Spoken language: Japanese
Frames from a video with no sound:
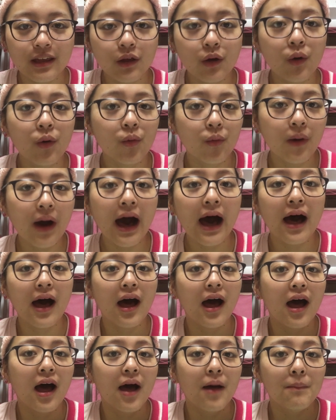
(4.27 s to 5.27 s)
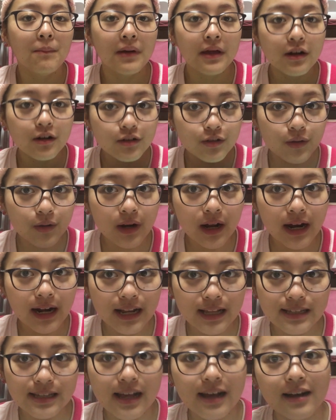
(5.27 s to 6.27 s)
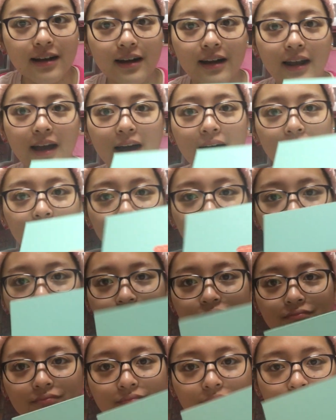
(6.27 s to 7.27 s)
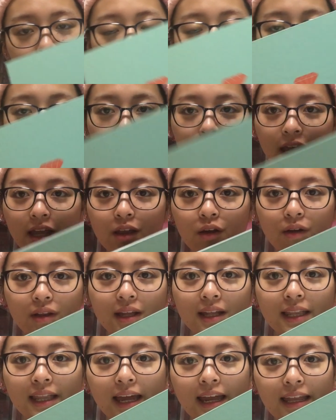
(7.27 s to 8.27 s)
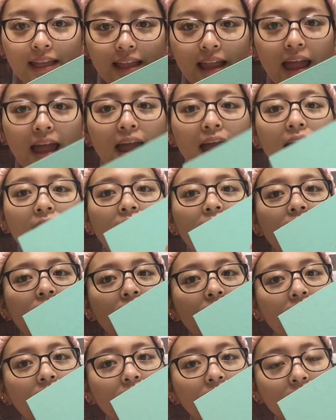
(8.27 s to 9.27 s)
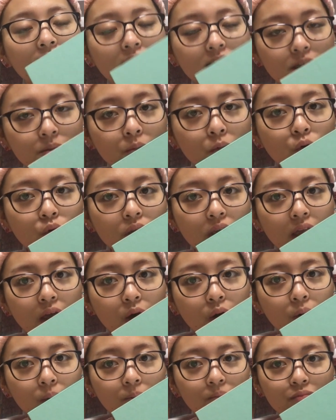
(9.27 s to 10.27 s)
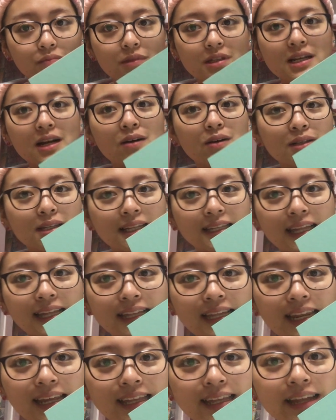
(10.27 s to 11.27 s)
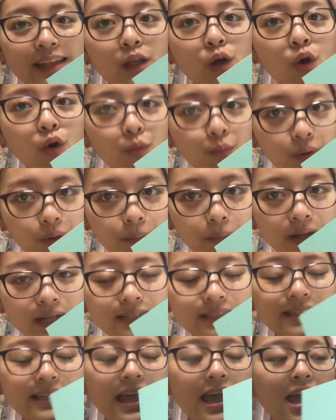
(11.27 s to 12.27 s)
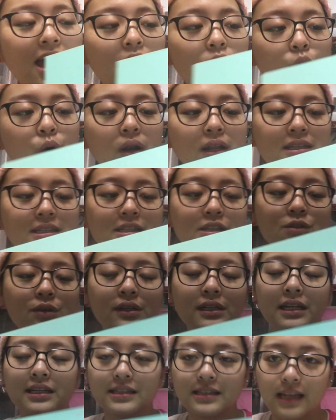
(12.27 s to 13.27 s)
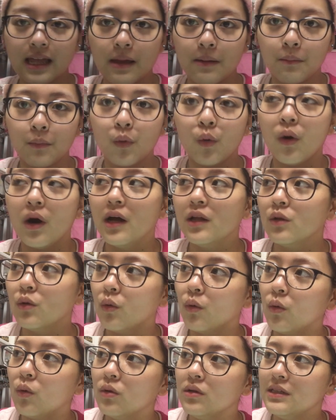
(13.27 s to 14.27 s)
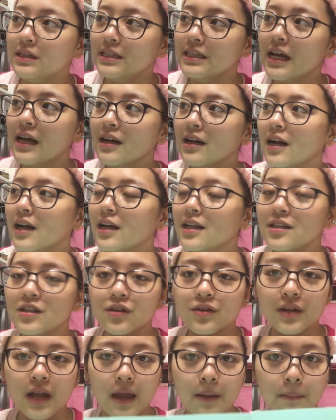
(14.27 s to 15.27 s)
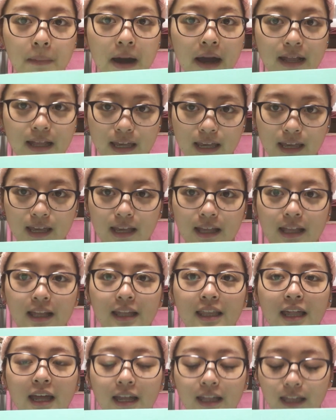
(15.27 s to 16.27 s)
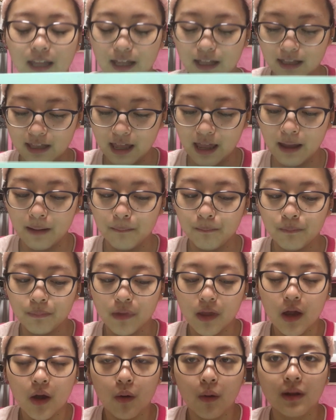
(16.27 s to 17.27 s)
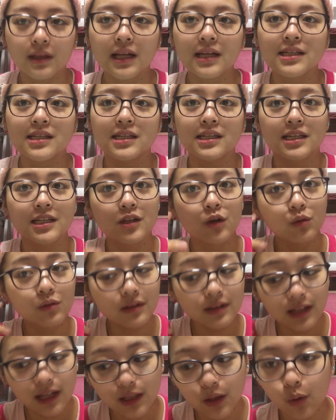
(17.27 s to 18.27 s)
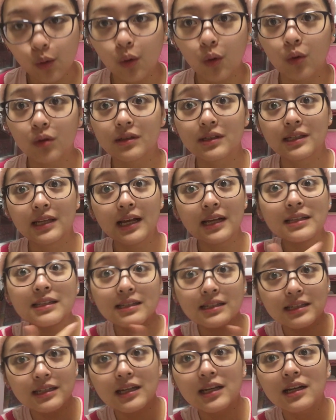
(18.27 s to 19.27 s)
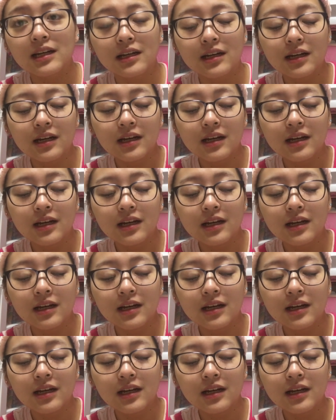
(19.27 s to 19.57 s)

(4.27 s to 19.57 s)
今日はベルソラーレさんからご提供いただいて脱毛器を使わせていただきたいと思います。これ実はですね、もう2、3ヶ月くらい前にいただいていて、私いろんなところ全身